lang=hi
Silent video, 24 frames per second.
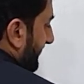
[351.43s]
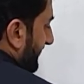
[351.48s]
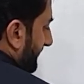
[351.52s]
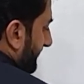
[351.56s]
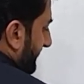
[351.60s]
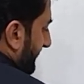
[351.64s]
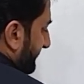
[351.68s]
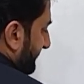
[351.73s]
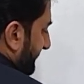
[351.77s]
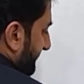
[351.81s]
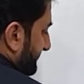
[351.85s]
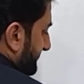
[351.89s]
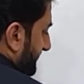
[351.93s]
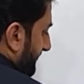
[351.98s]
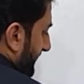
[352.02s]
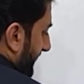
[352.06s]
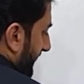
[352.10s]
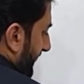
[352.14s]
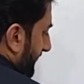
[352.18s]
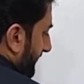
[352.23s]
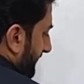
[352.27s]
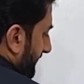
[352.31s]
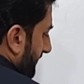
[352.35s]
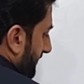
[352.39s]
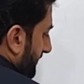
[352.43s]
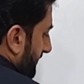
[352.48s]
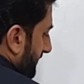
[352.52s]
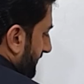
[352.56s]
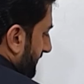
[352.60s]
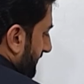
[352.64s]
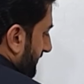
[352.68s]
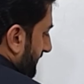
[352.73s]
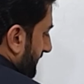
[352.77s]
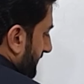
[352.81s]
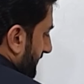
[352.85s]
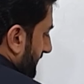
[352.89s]
नंबर सिस्टम एंड
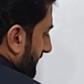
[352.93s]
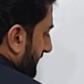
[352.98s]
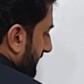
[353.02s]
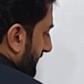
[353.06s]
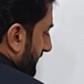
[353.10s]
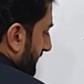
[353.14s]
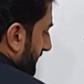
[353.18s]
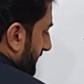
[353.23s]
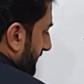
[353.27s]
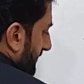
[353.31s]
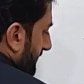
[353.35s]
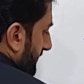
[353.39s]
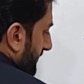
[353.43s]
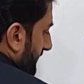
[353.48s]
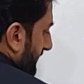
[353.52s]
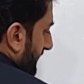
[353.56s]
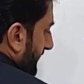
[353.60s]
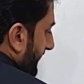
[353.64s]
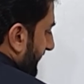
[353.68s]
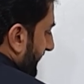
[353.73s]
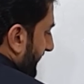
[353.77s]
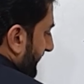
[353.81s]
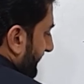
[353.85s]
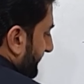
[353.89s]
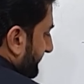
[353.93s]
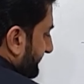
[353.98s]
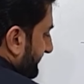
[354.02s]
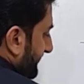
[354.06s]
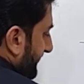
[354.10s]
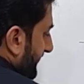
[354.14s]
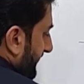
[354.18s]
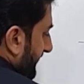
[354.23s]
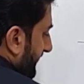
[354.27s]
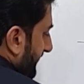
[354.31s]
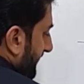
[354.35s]
हेक्सा